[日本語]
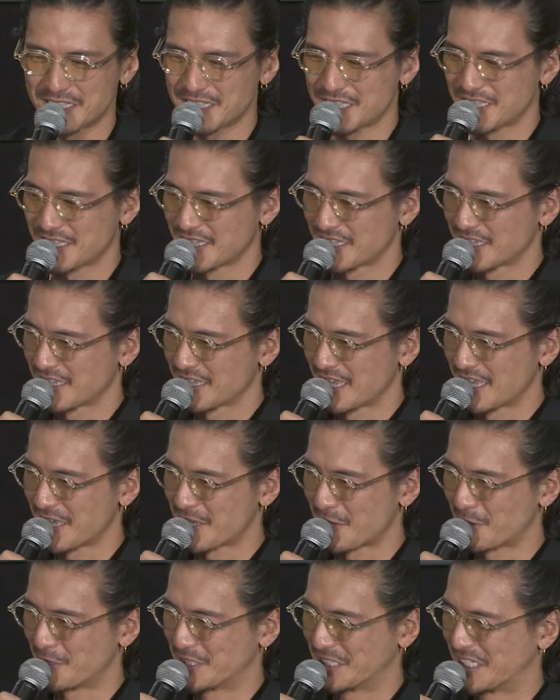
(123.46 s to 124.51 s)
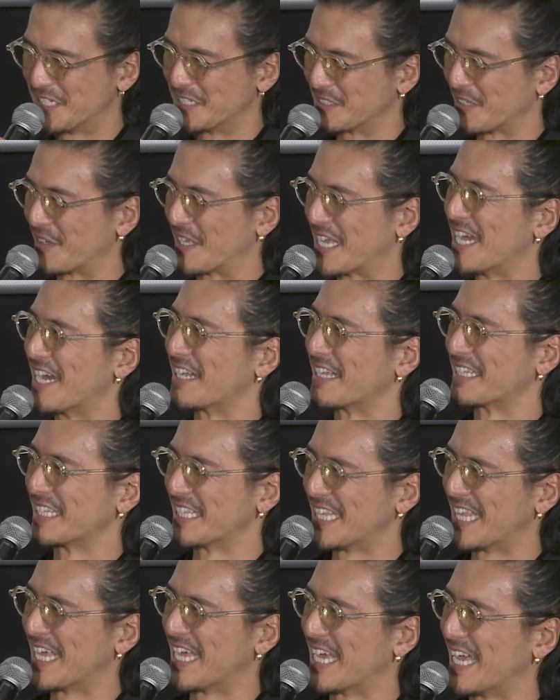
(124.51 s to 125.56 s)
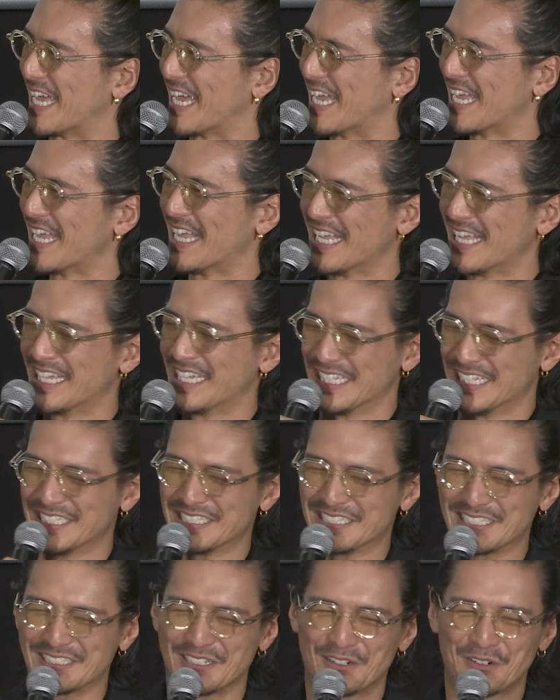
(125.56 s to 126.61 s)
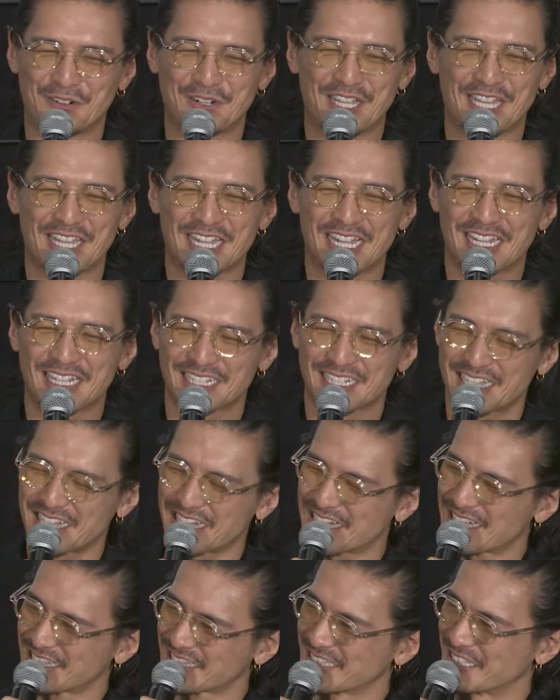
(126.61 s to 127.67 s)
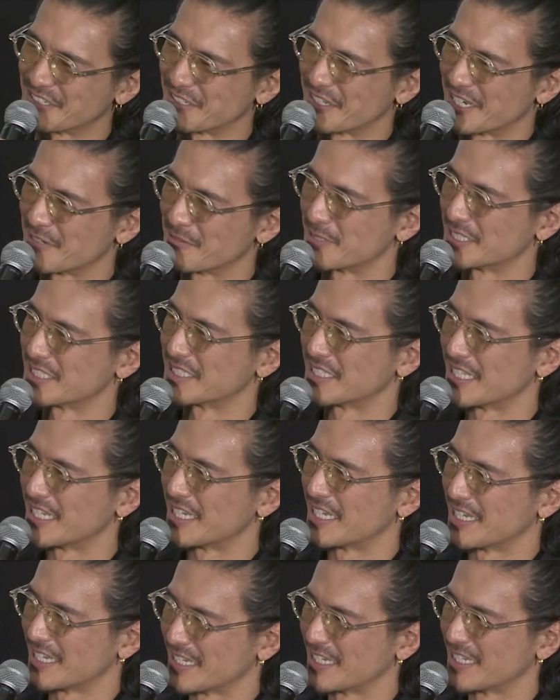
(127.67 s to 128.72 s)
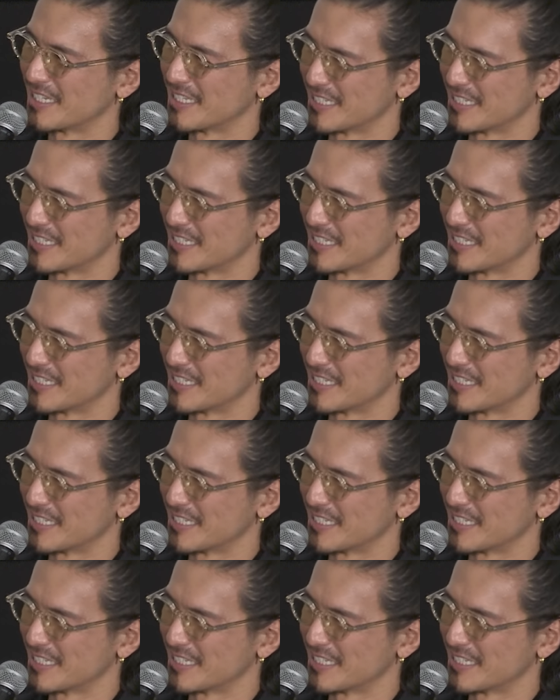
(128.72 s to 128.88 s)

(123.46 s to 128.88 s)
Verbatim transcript: に影響する時があってそれがなーっていうのはありますね。